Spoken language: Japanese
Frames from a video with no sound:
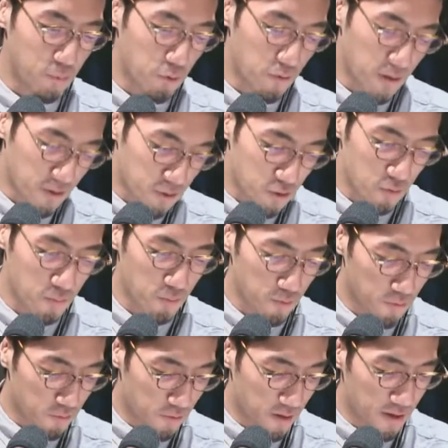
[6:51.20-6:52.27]
プロダクションも
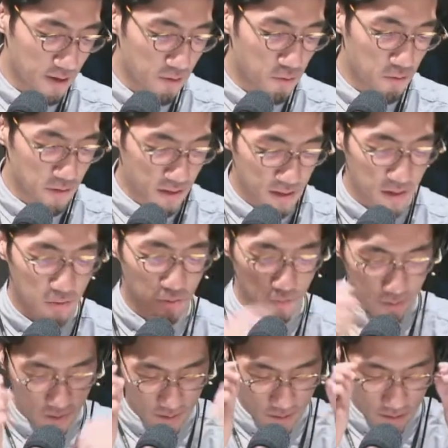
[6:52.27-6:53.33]
こう最高にいいとい
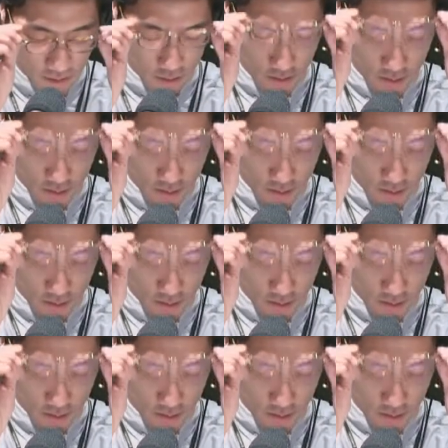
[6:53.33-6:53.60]
うかそ